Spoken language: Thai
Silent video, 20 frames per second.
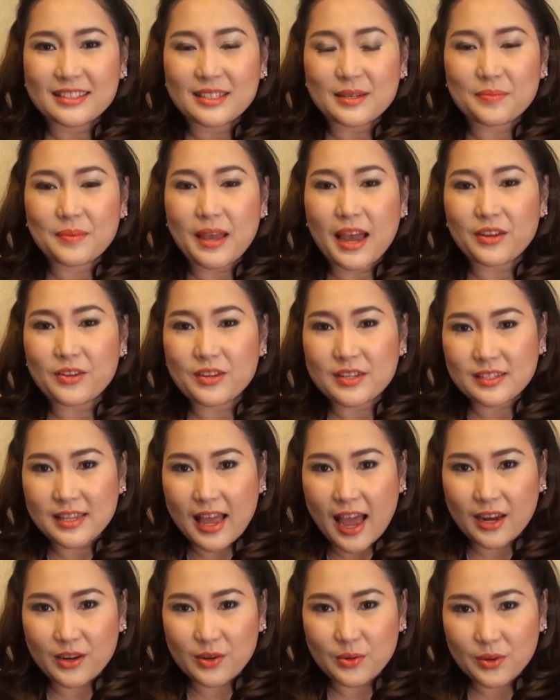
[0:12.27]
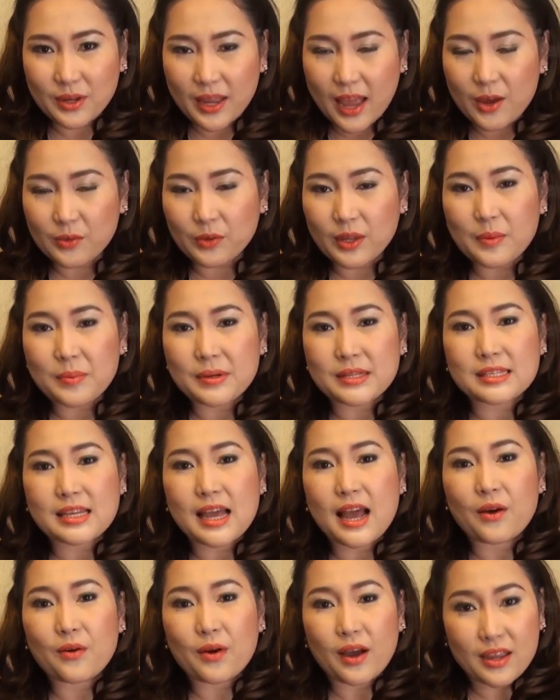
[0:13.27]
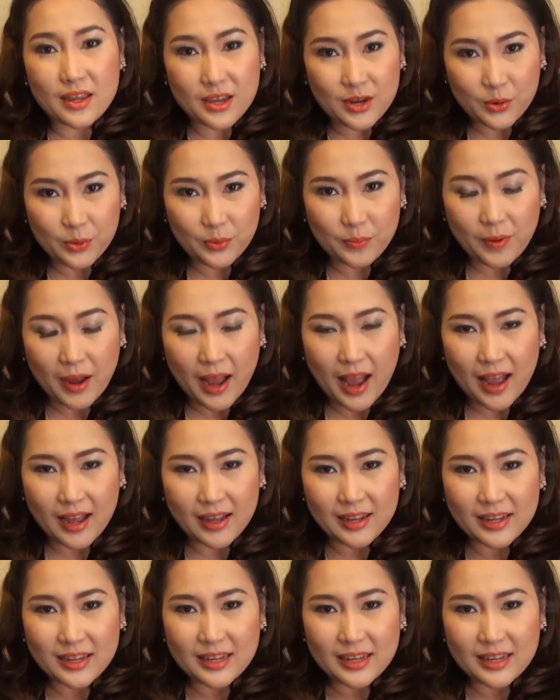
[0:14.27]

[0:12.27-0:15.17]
ทำนายด้วยศาสตร์ลูกแก้วเทพเจ้าอายคุปค่ะ